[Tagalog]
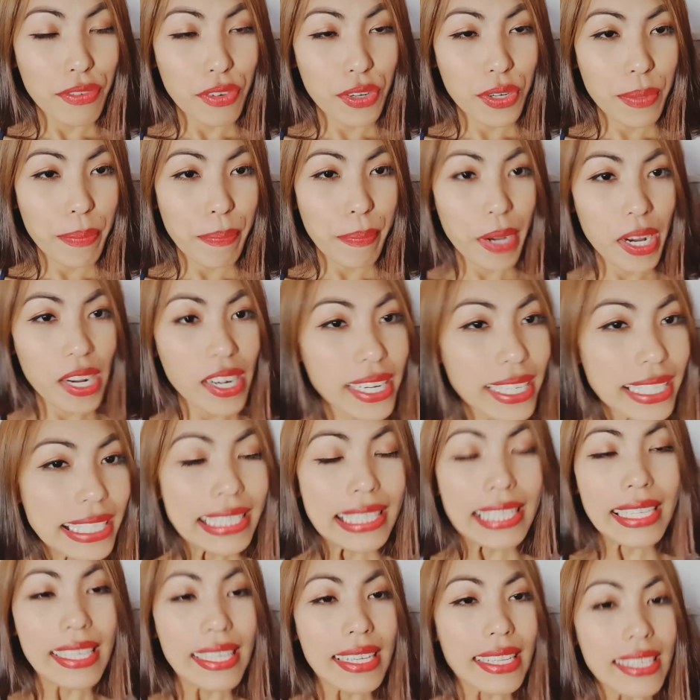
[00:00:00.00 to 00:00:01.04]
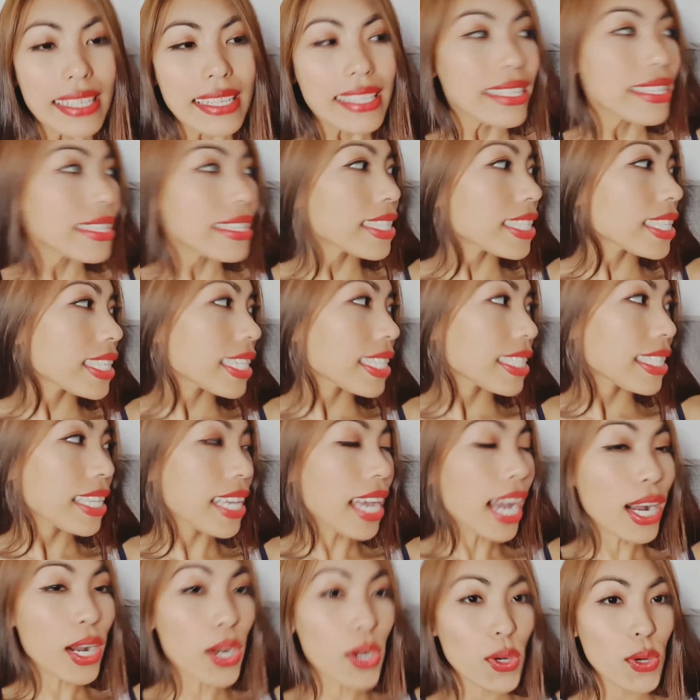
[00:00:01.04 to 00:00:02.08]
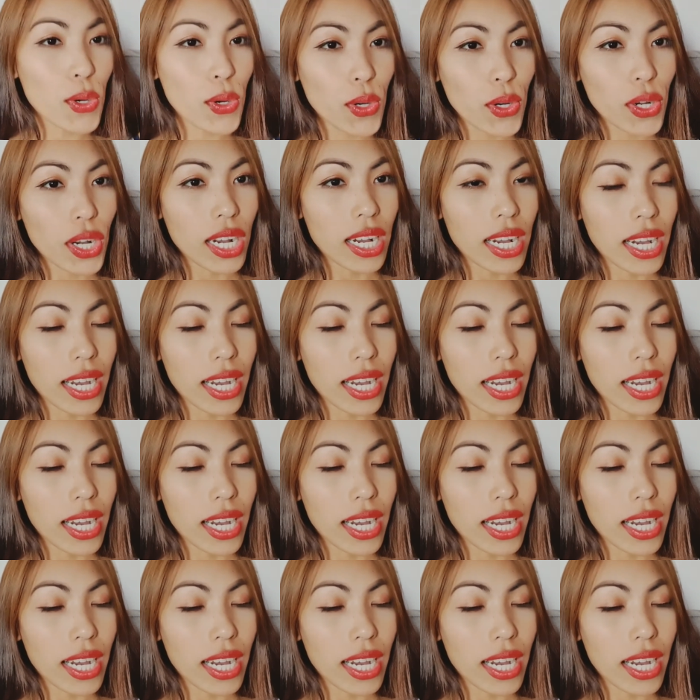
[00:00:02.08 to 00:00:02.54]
for parties. Kasi ako,